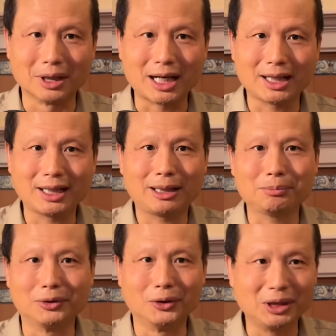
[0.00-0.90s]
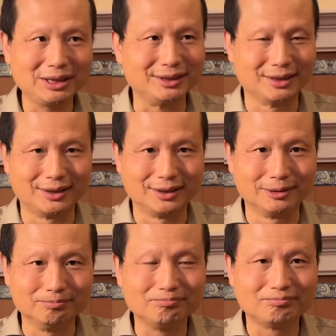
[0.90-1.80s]
阿拉伯语的
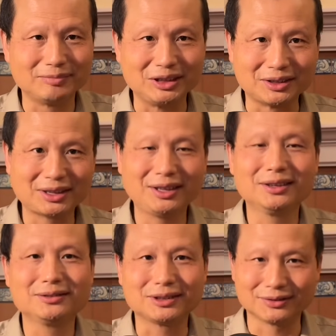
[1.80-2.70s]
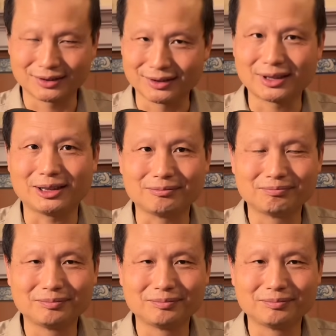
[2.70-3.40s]
人一听就知道